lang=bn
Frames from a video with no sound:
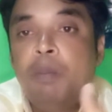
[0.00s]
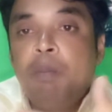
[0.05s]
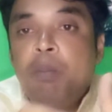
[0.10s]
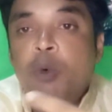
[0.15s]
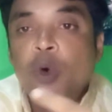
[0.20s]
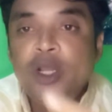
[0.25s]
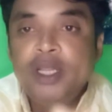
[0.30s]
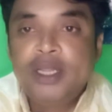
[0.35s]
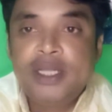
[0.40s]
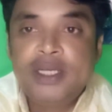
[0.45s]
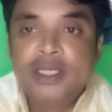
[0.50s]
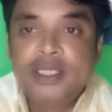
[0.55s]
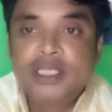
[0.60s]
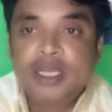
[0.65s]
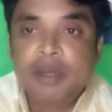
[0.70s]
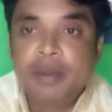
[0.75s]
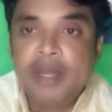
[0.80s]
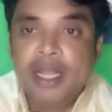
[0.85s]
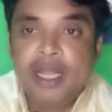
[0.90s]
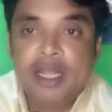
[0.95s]
পঁয়ত্রিশটা
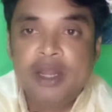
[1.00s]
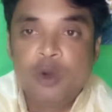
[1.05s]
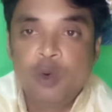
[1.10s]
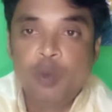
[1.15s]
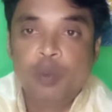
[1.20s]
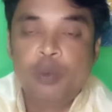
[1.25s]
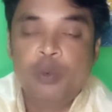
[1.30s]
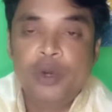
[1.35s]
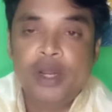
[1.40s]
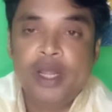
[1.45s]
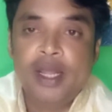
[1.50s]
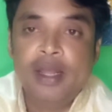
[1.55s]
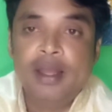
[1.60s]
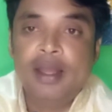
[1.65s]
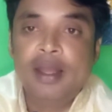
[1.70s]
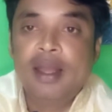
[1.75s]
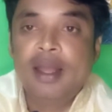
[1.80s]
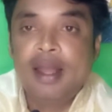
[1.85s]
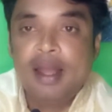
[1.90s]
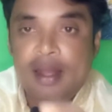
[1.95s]
ব্যাংকের উপরে
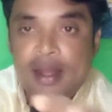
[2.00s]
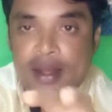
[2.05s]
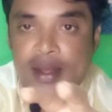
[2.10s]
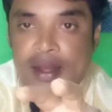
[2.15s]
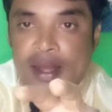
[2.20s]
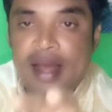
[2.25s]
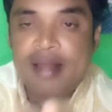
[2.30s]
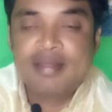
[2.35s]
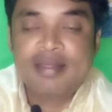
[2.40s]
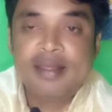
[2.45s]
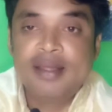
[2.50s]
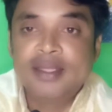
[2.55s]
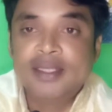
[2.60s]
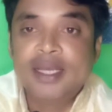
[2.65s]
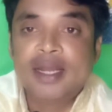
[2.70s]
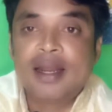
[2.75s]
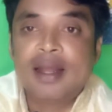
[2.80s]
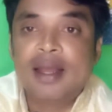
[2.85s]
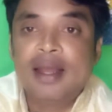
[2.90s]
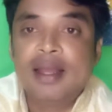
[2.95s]
আছে
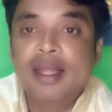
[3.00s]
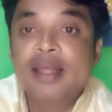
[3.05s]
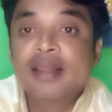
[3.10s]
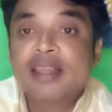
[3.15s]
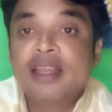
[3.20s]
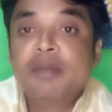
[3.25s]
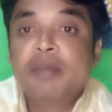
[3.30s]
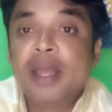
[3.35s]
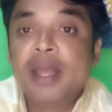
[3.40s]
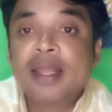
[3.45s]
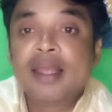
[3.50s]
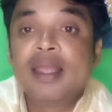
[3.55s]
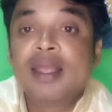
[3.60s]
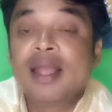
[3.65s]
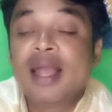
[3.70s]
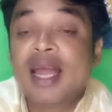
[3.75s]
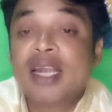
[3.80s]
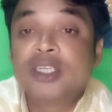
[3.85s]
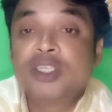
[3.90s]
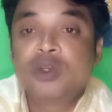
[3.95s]
যারা এজেন্ট ব্যাংকিং
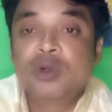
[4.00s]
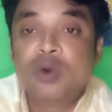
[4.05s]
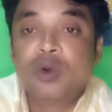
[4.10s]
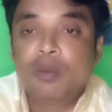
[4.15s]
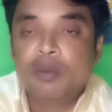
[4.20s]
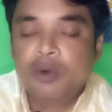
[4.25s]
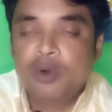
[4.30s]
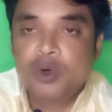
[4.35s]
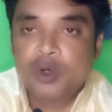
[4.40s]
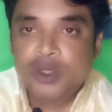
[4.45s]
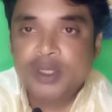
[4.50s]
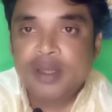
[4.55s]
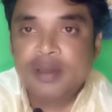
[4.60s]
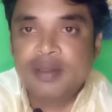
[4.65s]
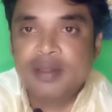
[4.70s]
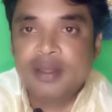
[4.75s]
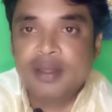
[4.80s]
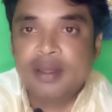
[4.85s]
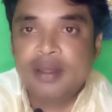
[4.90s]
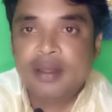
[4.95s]
কার্যক্রম
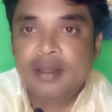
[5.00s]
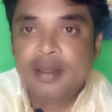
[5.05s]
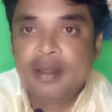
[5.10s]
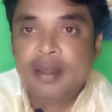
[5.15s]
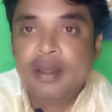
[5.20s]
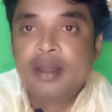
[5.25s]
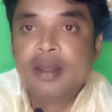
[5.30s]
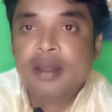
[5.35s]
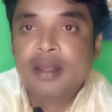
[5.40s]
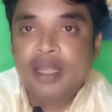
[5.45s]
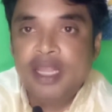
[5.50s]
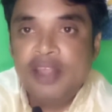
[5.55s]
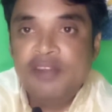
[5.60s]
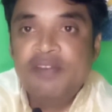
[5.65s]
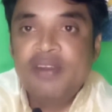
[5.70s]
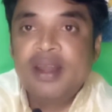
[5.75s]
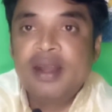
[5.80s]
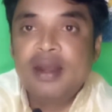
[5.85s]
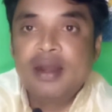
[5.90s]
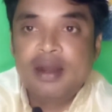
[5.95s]
করতেছে
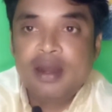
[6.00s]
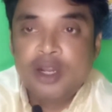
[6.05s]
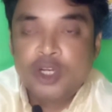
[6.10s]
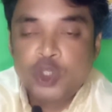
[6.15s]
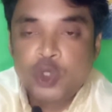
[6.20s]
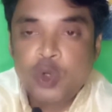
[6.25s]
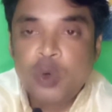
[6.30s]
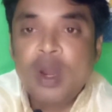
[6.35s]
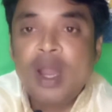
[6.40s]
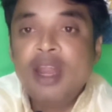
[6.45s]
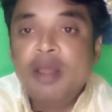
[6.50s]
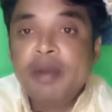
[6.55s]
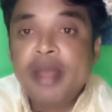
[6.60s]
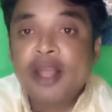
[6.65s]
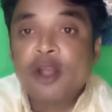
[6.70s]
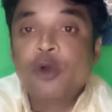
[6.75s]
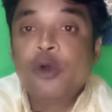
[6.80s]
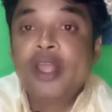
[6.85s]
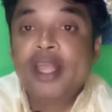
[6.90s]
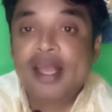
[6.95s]
ইভেন সোনালী
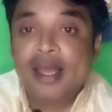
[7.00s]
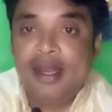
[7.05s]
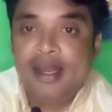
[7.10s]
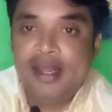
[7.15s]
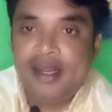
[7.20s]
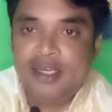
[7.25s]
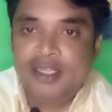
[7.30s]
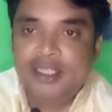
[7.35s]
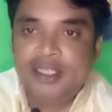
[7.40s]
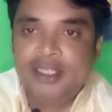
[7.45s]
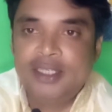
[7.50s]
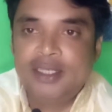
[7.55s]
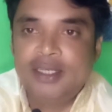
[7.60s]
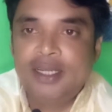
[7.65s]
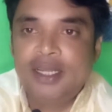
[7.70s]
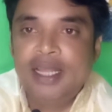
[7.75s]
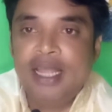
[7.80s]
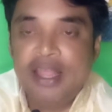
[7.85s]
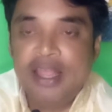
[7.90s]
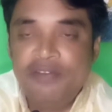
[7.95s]
ব্যাংকও এখানে আসছে
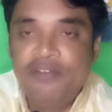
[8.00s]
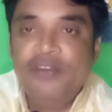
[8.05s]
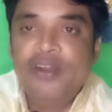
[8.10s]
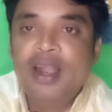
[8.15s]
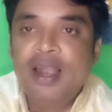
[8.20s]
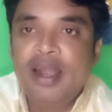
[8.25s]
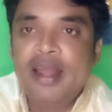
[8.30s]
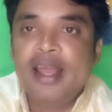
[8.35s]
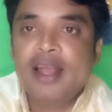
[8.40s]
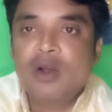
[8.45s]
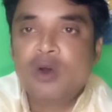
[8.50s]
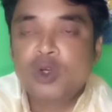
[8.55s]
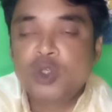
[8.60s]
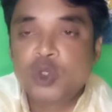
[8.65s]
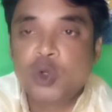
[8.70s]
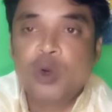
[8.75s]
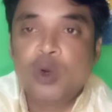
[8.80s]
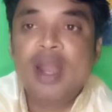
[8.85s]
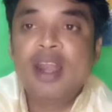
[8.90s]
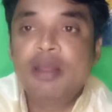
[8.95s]
এই ফিল্ডে এখন
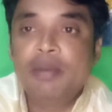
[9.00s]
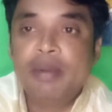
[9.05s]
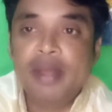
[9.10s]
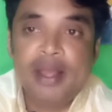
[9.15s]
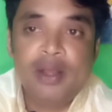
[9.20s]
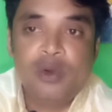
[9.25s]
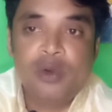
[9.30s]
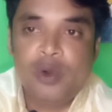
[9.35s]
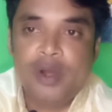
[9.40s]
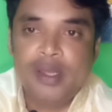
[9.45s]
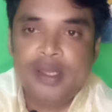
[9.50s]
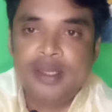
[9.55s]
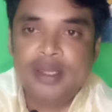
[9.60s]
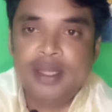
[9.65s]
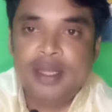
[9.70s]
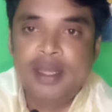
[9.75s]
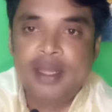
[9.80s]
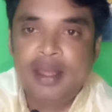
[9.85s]
সোনালী ব্যাংকও আছে